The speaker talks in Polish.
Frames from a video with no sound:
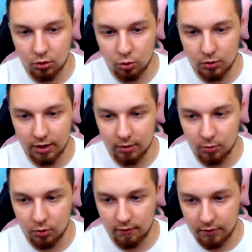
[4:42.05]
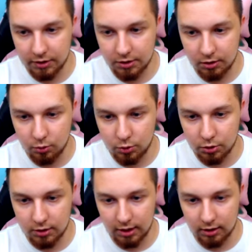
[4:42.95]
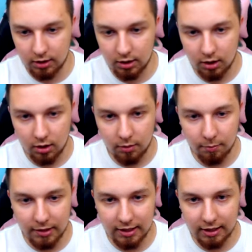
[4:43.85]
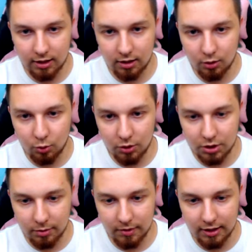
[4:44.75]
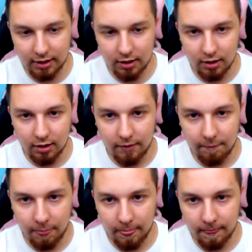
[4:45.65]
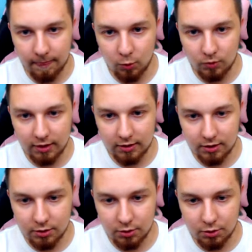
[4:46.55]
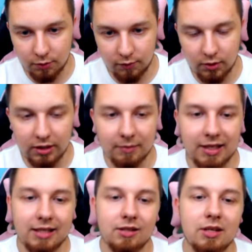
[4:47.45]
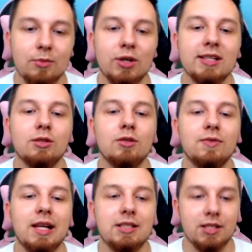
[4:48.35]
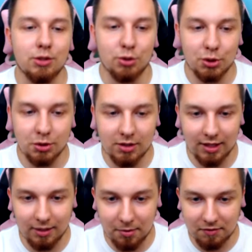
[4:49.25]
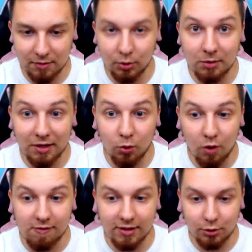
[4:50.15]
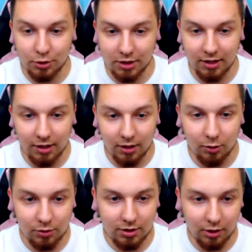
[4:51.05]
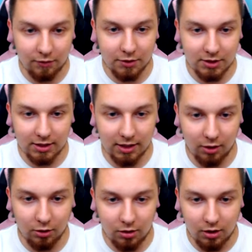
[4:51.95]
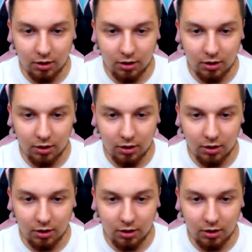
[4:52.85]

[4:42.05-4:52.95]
Tutaj było właśnie dużo takich belek, kurcze belek. Mm, tutaj też coś uwolniłem, ale nie mogę stąd wylecieć już. Tak naprawdę boli mi głowa troszkę od tego wszystkiego.